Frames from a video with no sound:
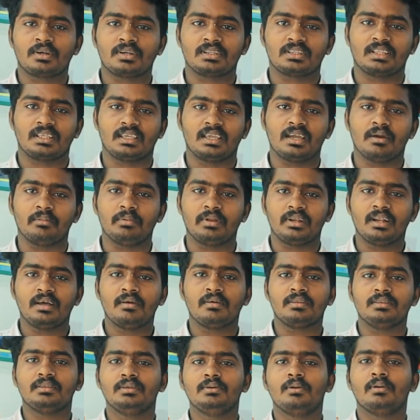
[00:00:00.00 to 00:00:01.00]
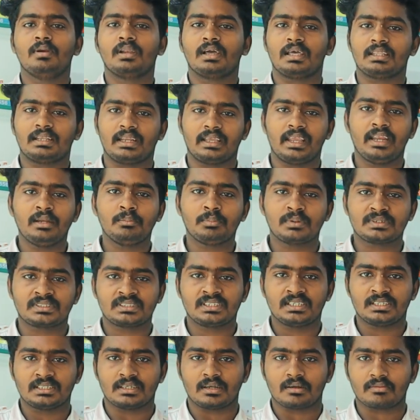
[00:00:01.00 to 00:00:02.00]
போட்டிருந்தீங்க அப்படின்னா வந்து உங்களுக்கு அதில் எயிட்
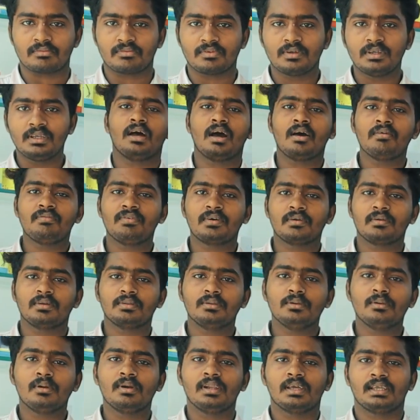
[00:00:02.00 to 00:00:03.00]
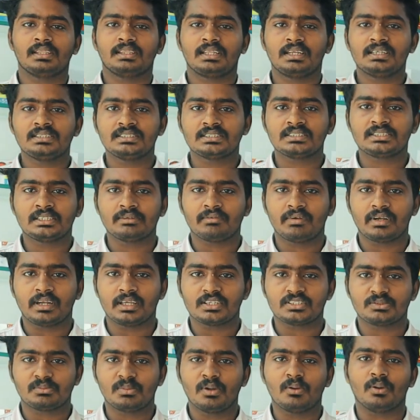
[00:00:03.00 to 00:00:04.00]
பர்சன்டேஜ் ஆஃப் இந்த ஆஃபர் வந்து உங்களுக்கு த்ரீ சிக்ஸ்டி ஃபைவ்
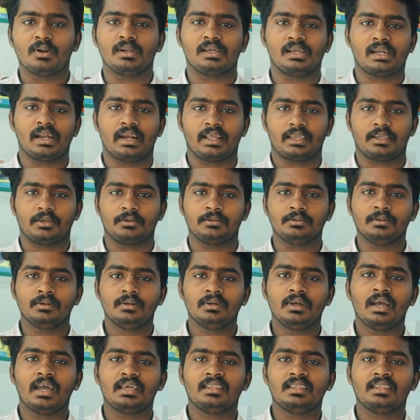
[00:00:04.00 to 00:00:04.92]
டேஸுமே உங்களுக்கு கிடைக்கும்